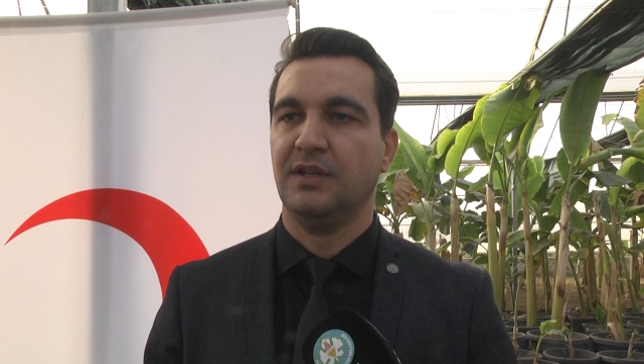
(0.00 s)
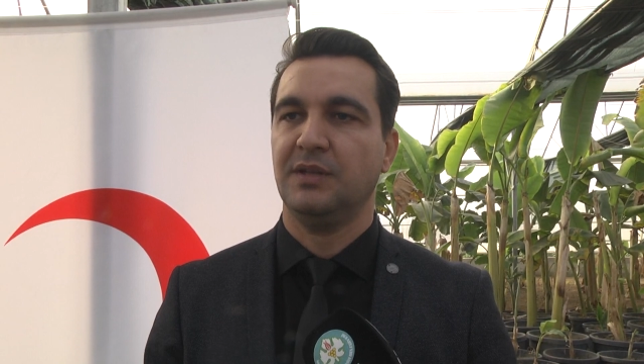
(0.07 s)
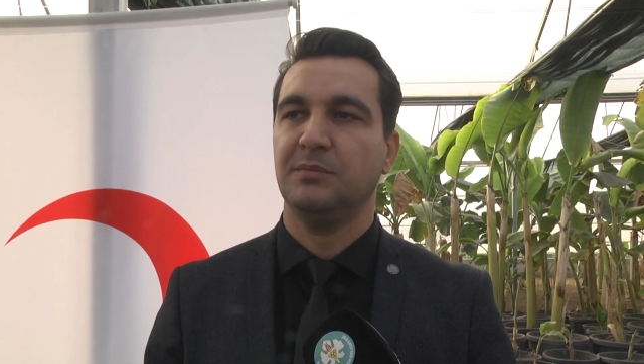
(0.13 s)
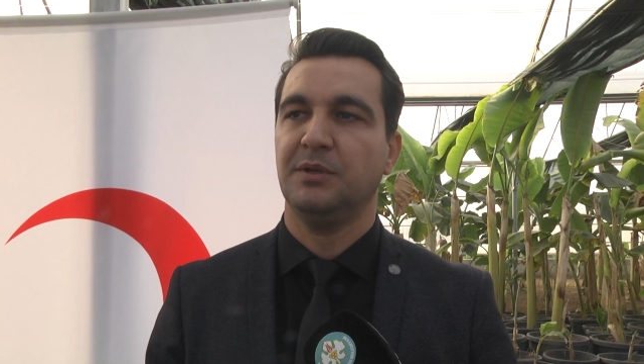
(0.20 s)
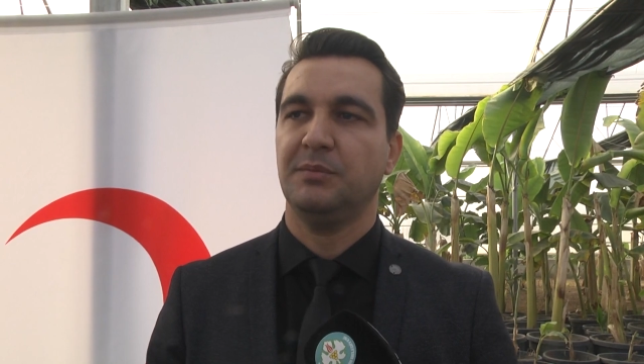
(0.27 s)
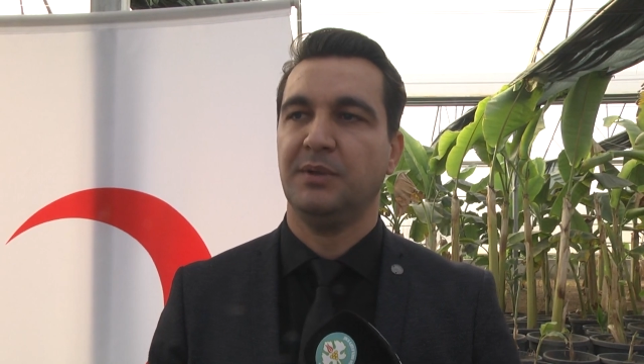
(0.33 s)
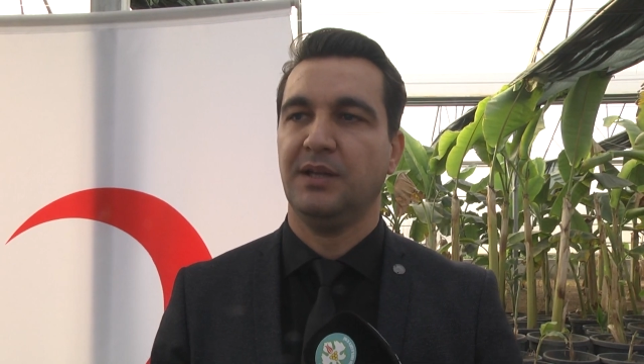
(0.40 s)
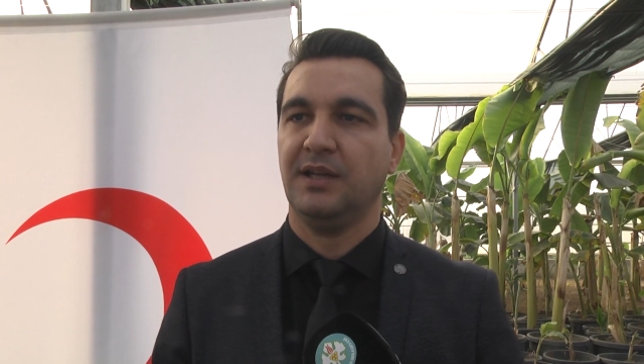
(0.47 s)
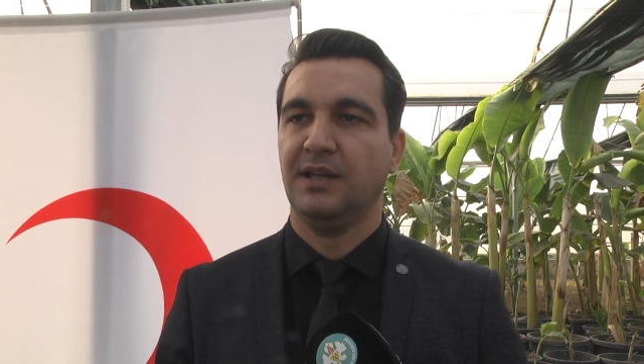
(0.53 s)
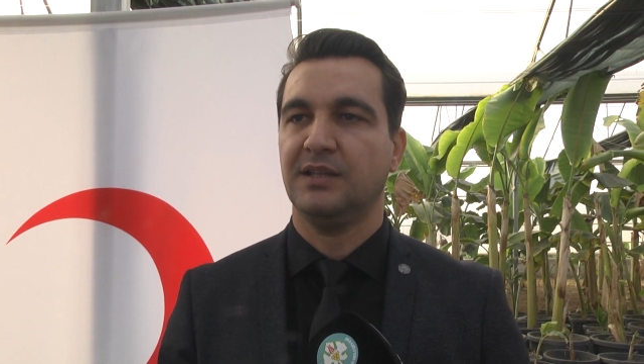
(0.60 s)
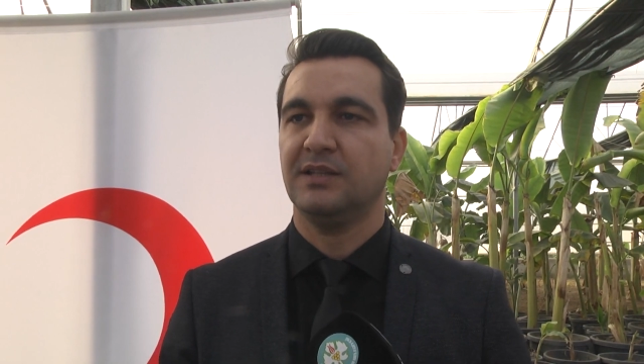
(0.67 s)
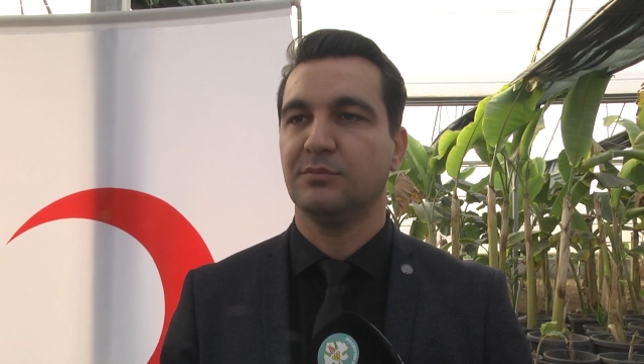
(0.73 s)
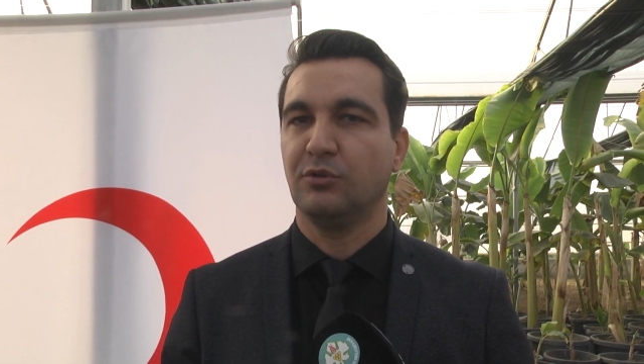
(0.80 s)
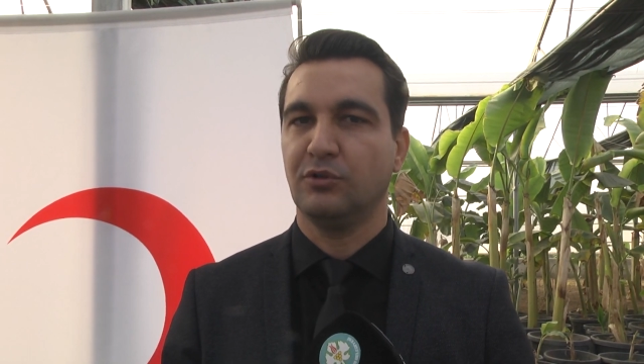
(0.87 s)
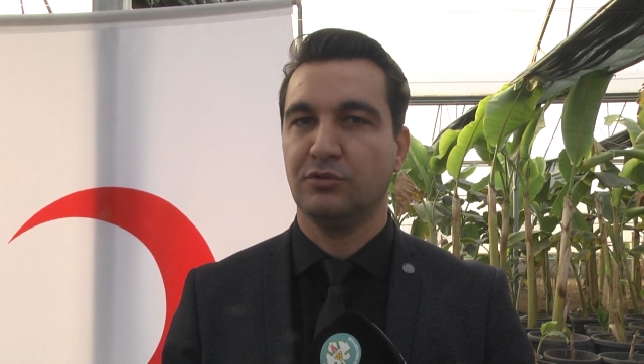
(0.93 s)
verimli bir
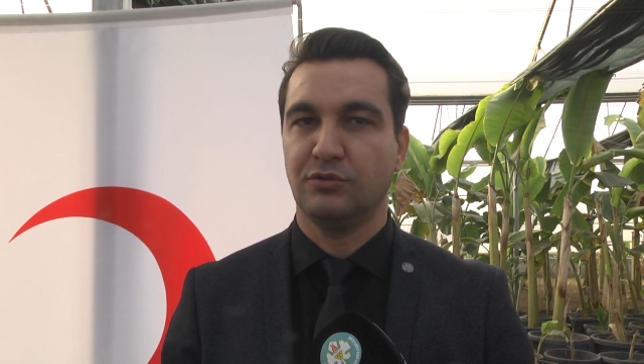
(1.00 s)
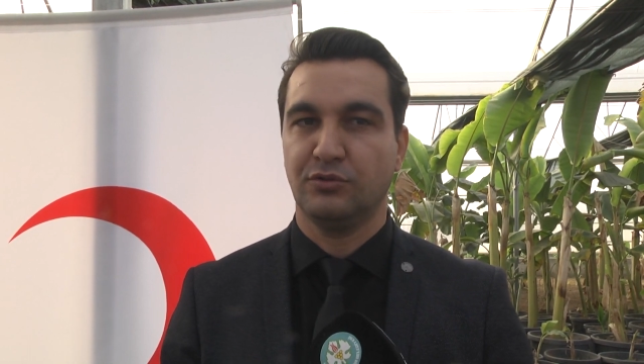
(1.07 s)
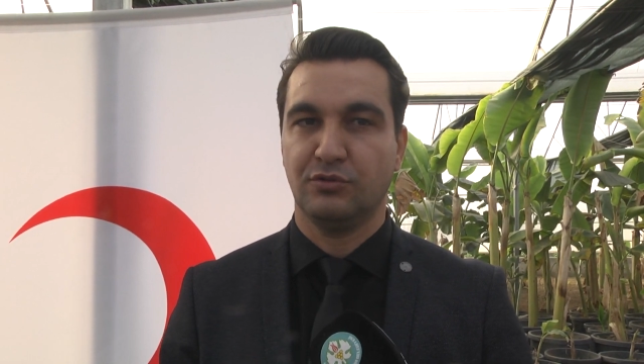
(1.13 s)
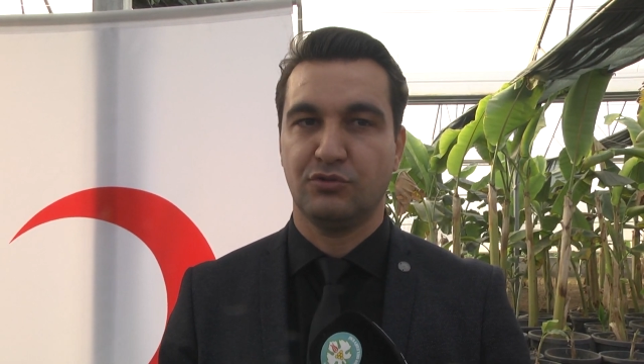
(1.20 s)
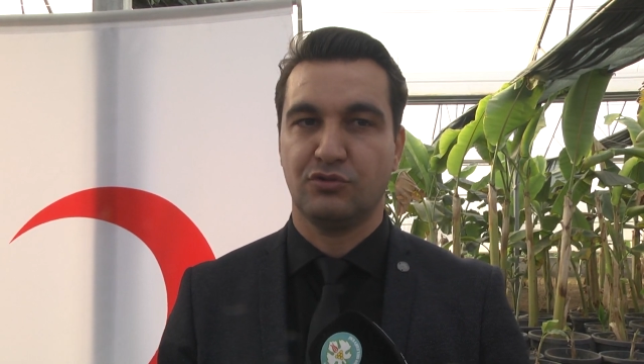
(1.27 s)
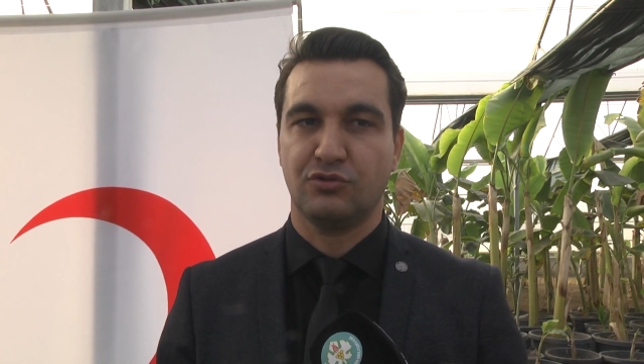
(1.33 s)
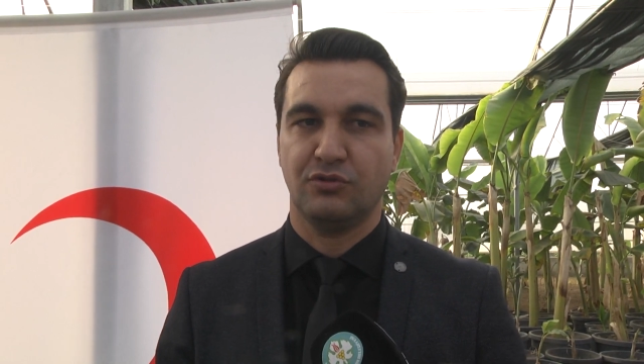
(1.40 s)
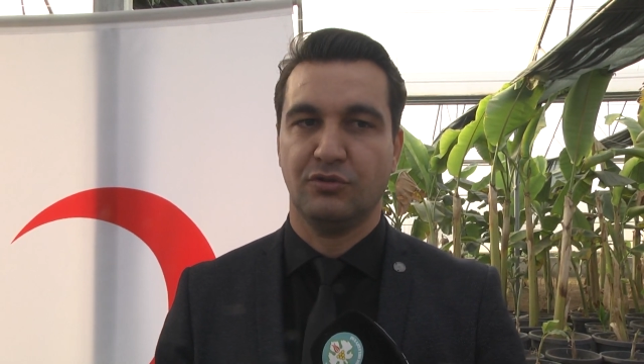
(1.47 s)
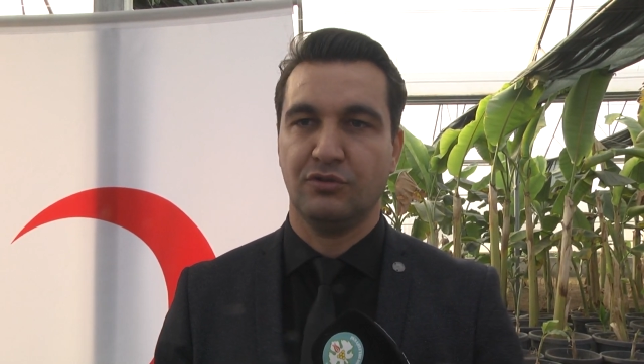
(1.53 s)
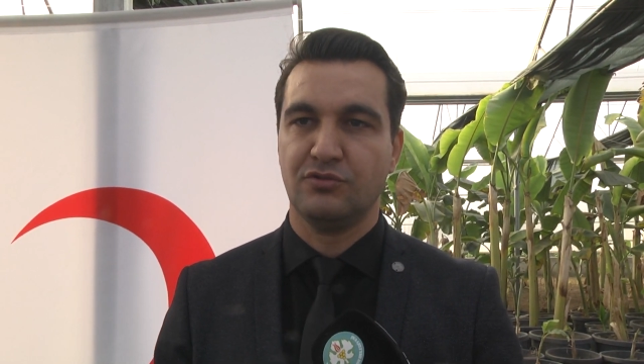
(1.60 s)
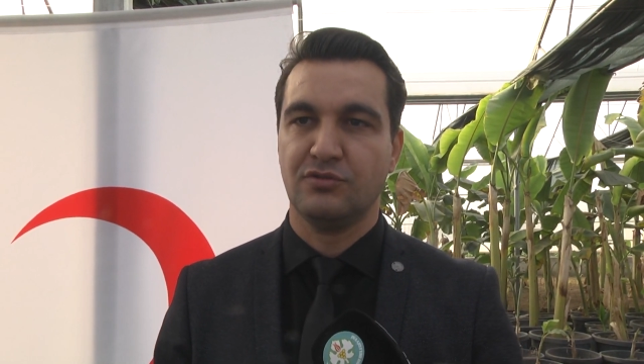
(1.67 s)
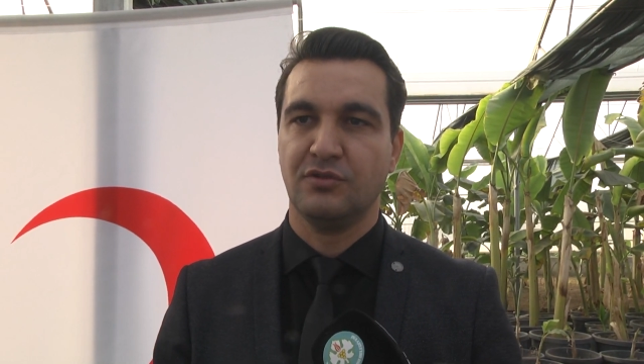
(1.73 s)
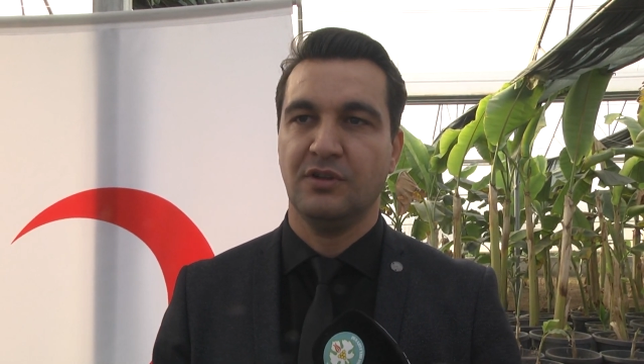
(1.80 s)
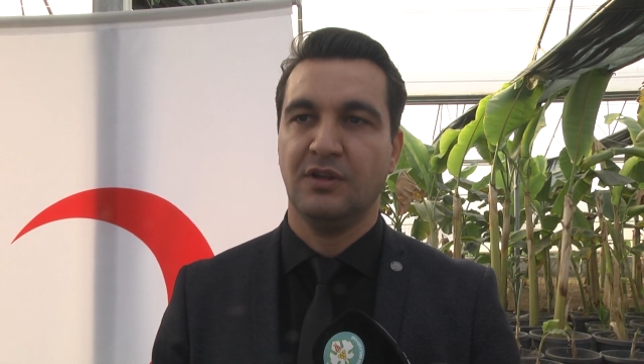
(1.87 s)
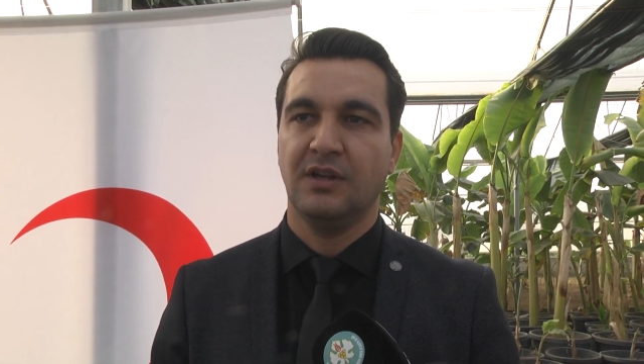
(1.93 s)
eğitim olduğunu
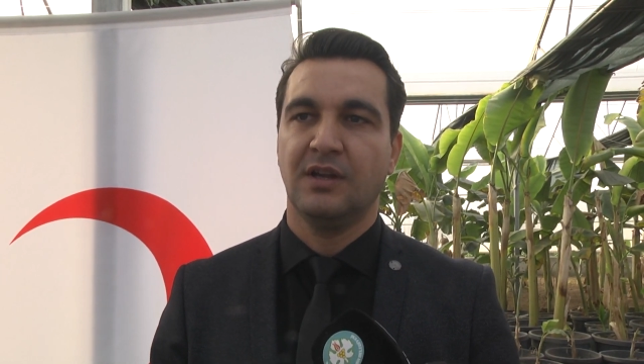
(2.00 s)
düşünüyoruz.